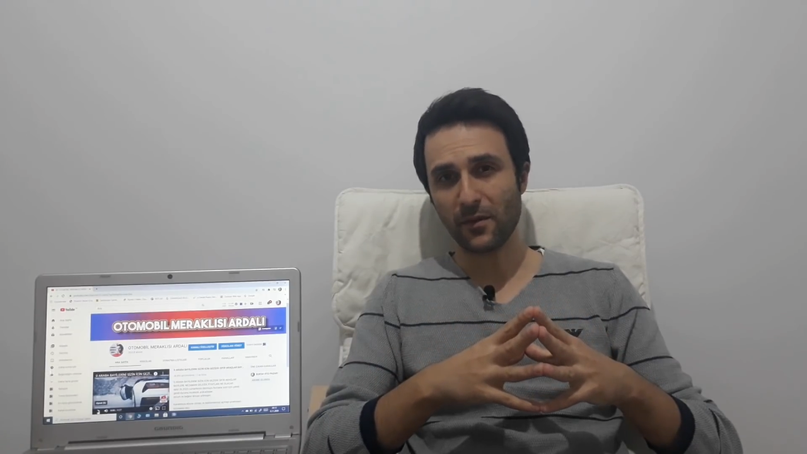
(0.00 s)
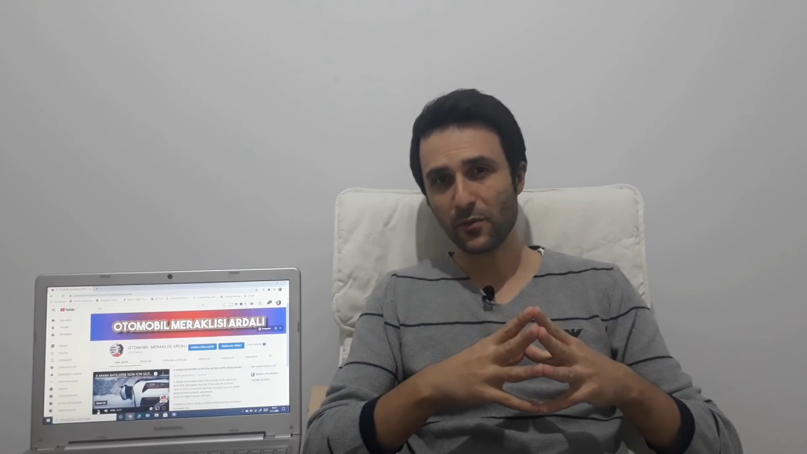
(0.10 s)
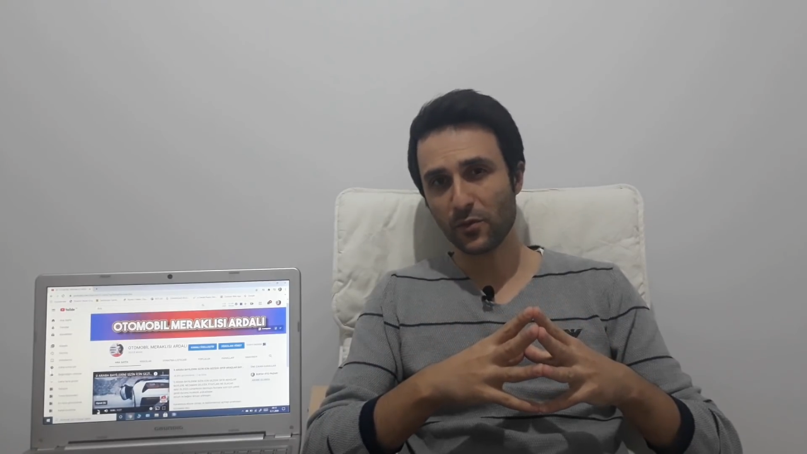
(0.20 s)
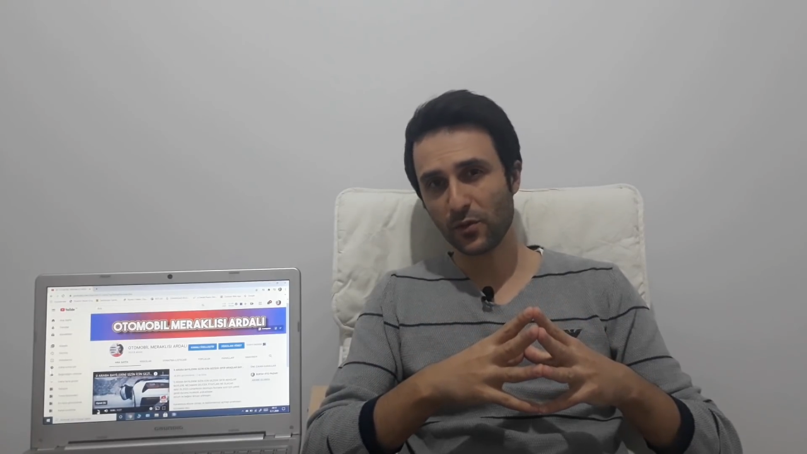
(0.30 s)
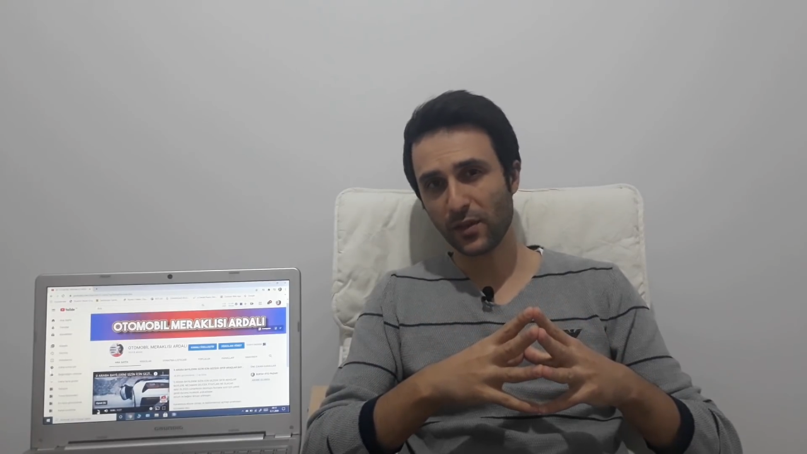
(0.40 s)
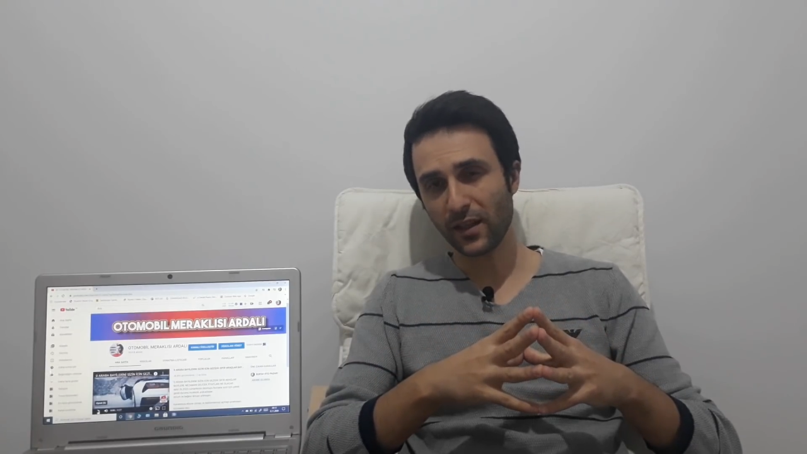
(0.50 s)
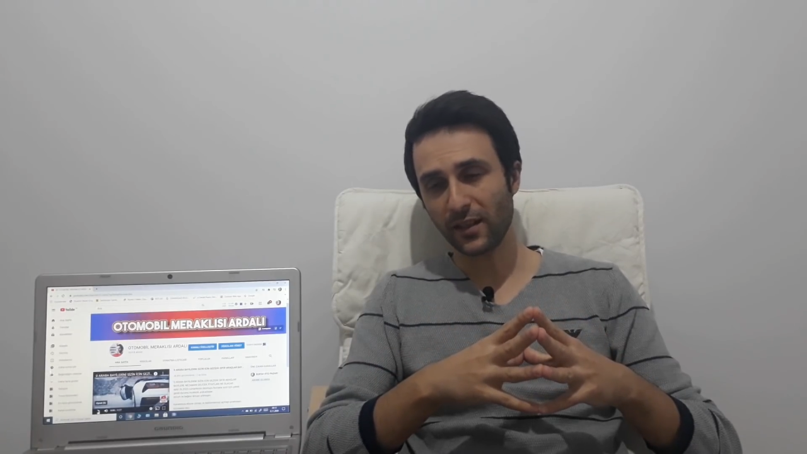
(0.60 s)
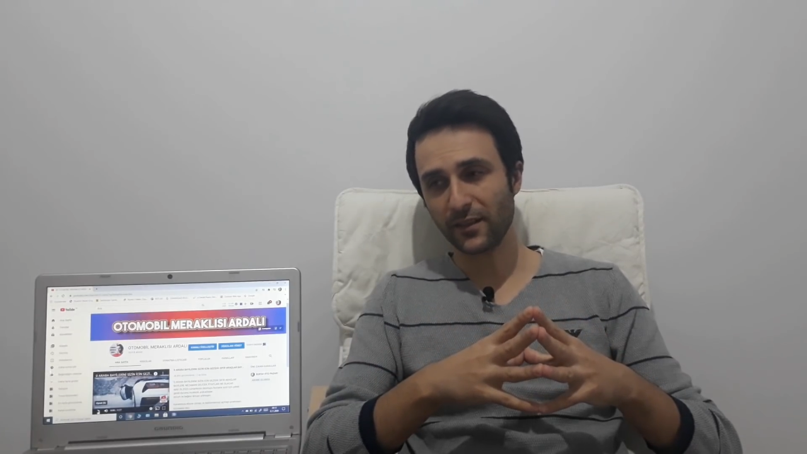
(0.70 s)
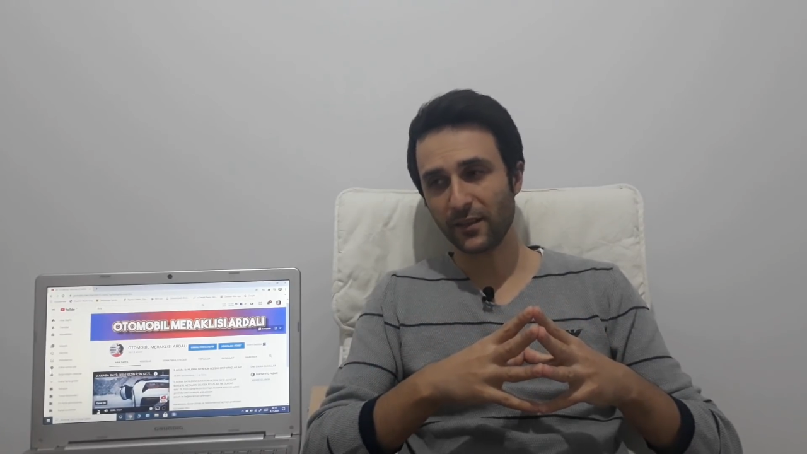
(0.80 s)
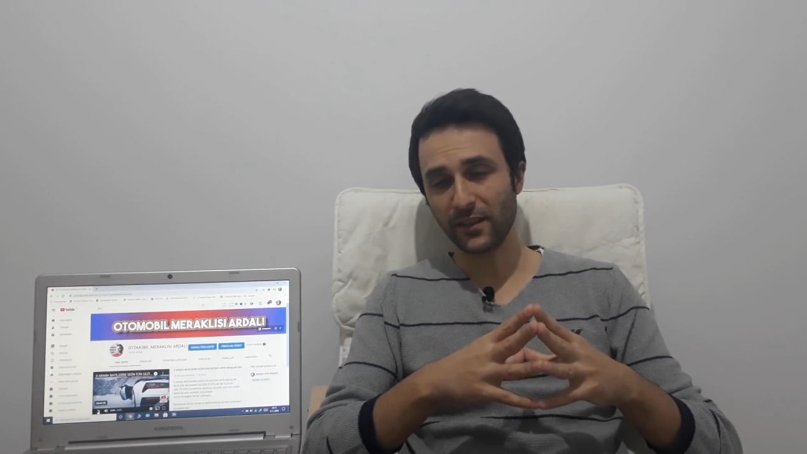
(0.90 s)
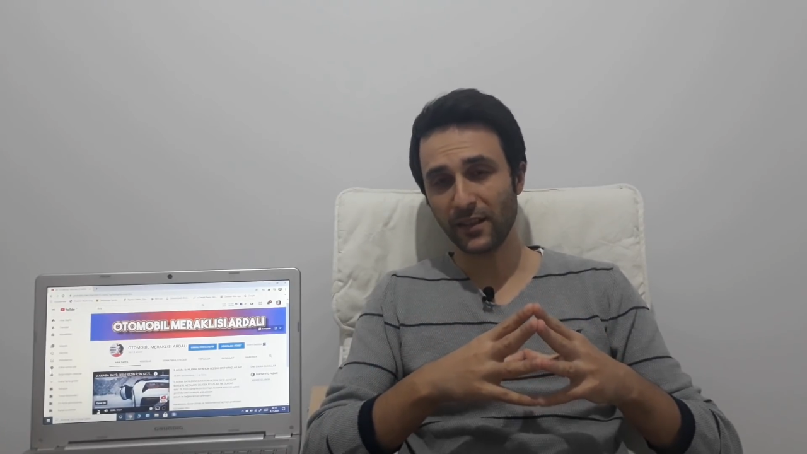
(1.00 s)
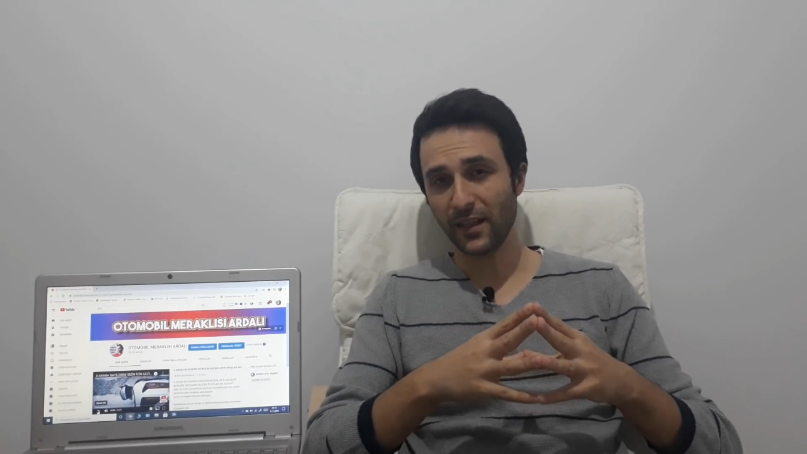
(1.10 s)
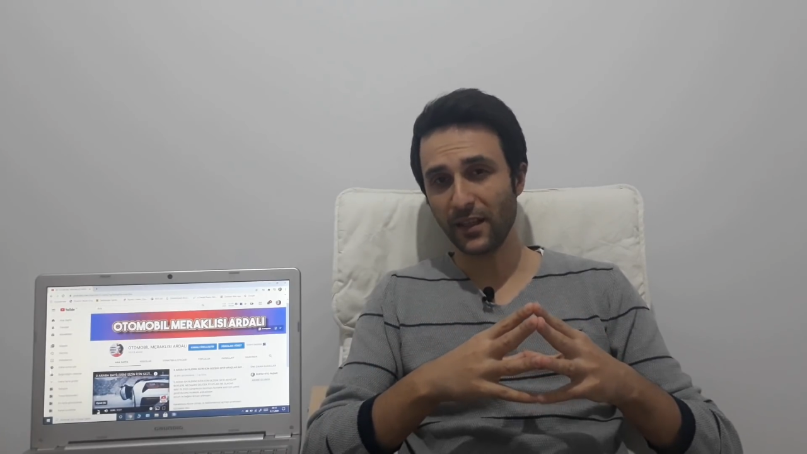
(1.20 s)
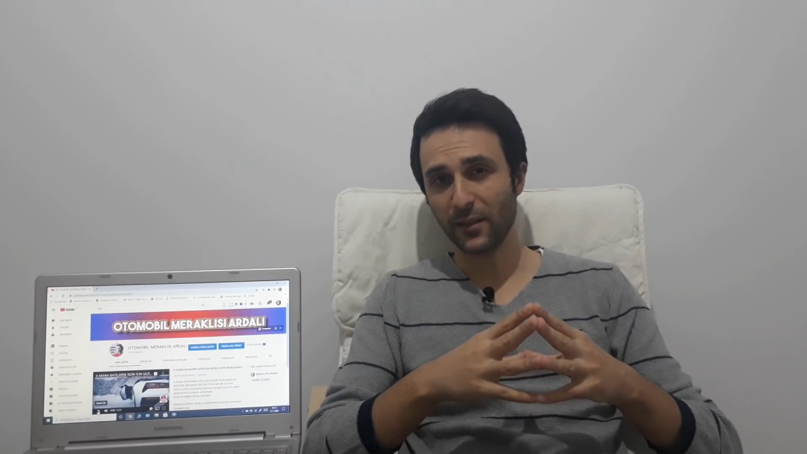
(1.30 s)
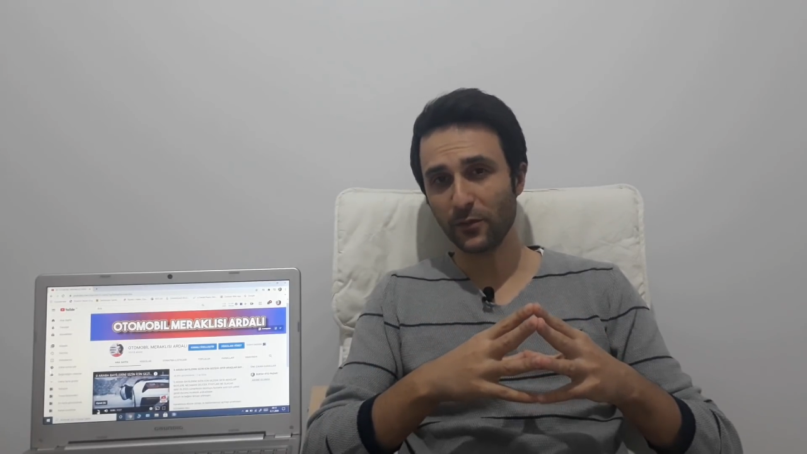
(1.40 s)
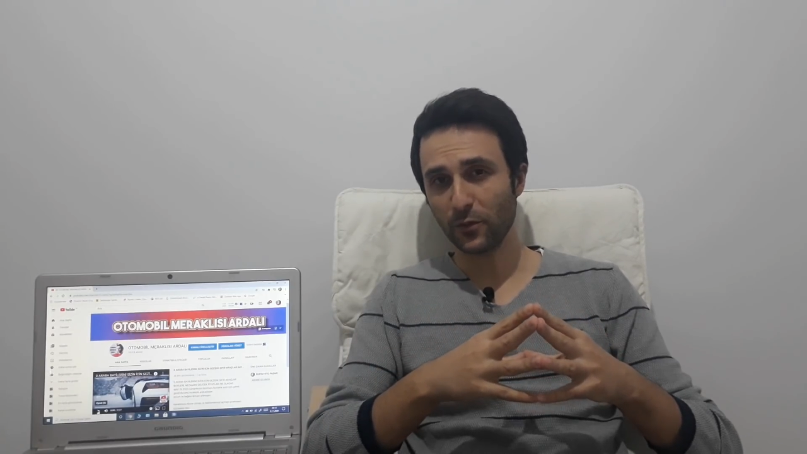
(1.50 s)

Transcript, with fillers: Ama şu da artık ilerleyen